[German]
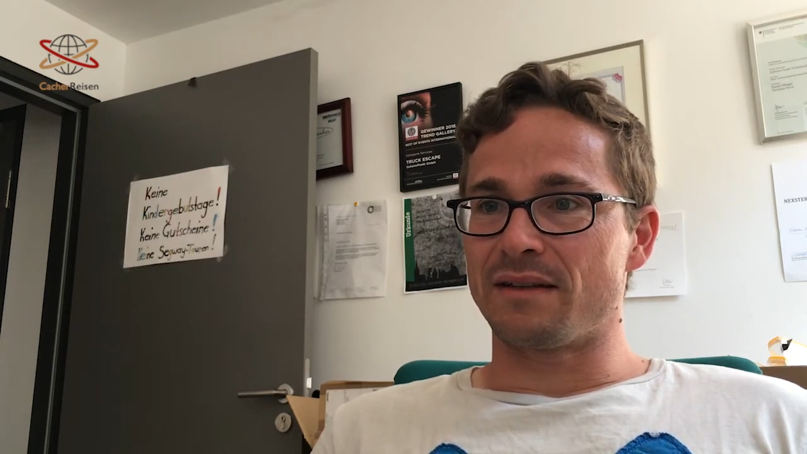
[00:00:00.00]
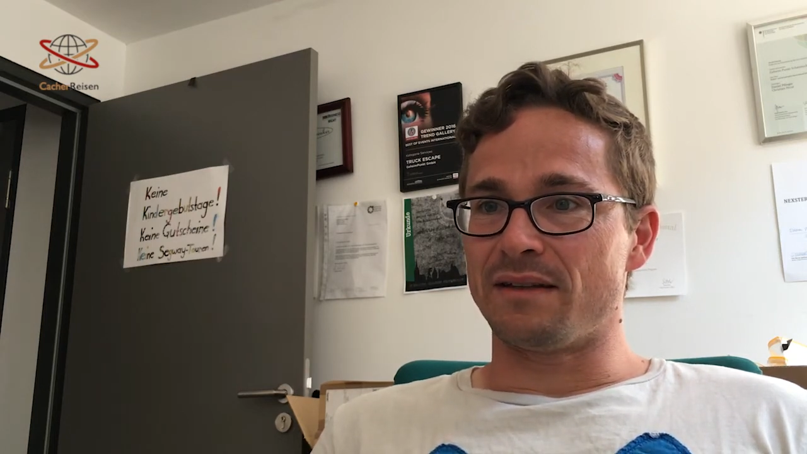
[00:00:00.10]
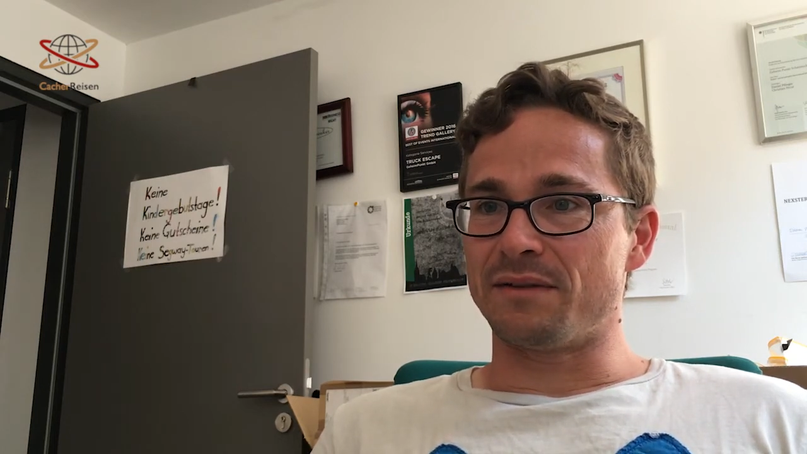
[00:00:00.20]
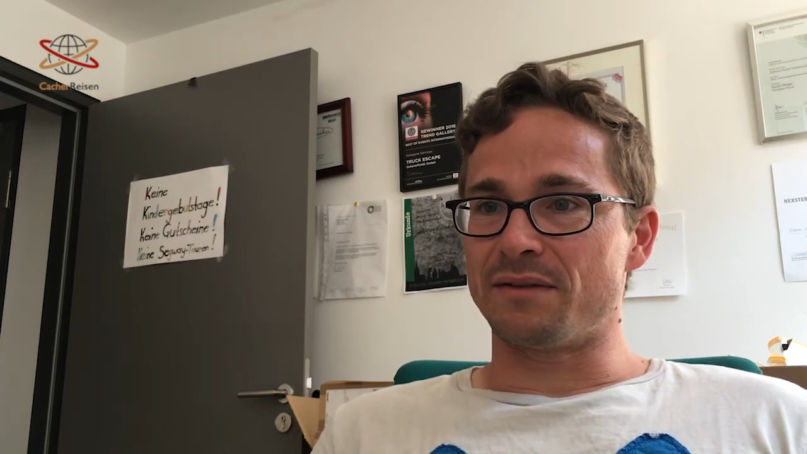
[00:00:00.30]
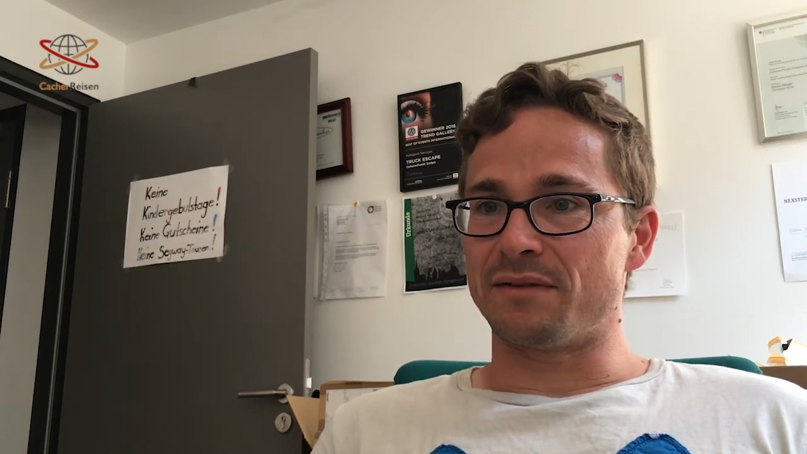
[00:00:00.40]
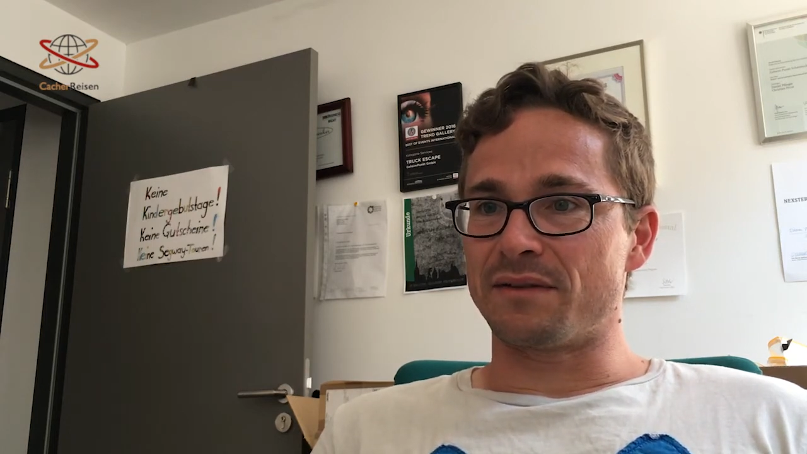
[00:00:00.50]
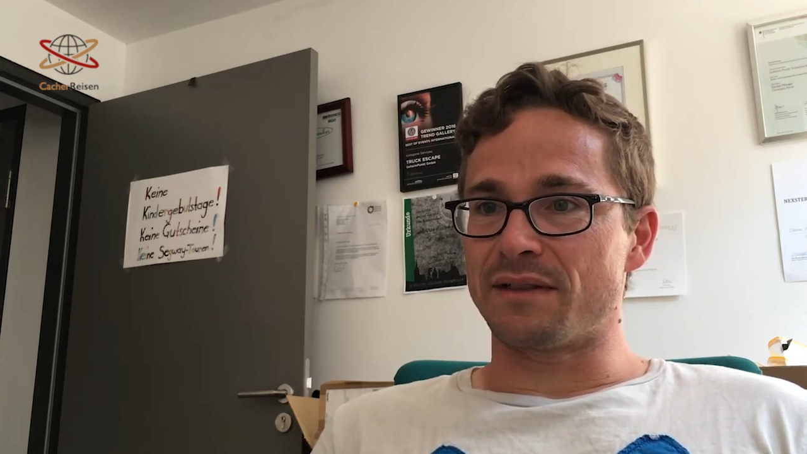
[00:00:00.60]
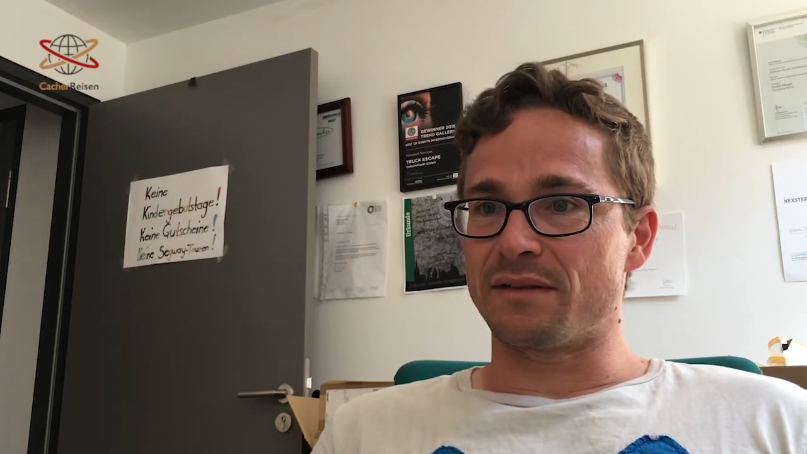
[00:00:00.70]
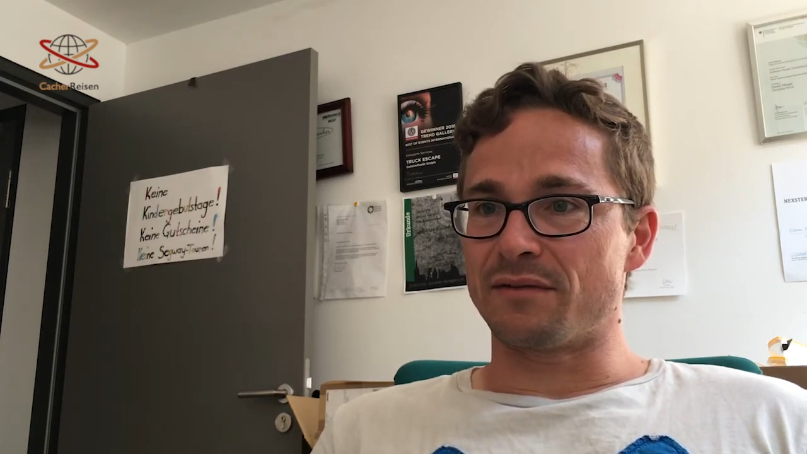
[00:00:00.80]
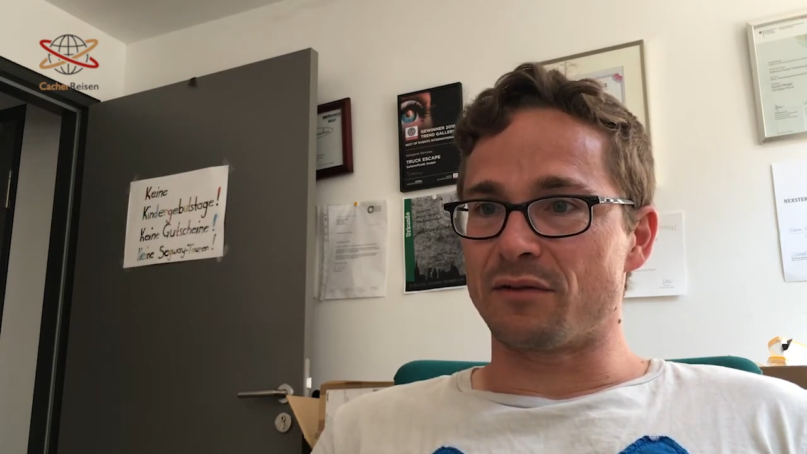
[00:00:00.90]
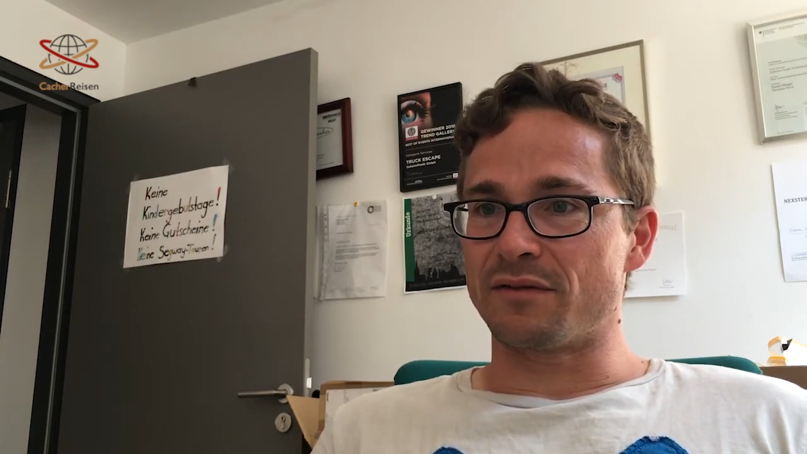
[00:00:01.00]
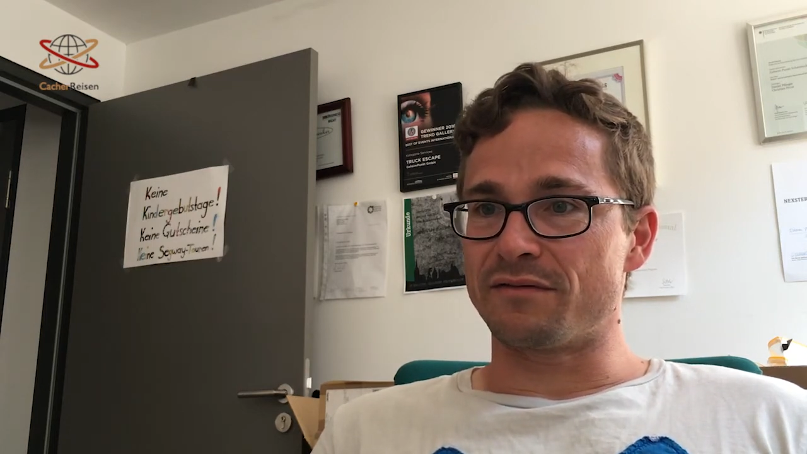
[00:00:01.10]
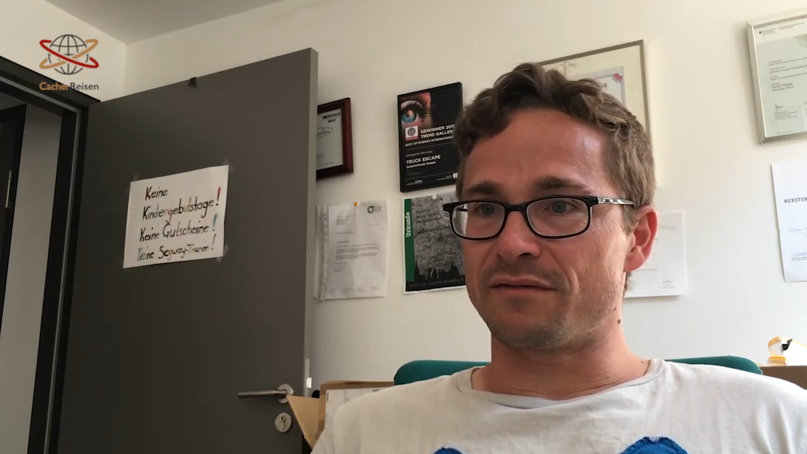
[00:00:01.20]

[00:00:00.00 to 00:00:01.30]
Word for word: Ja, hier noch eine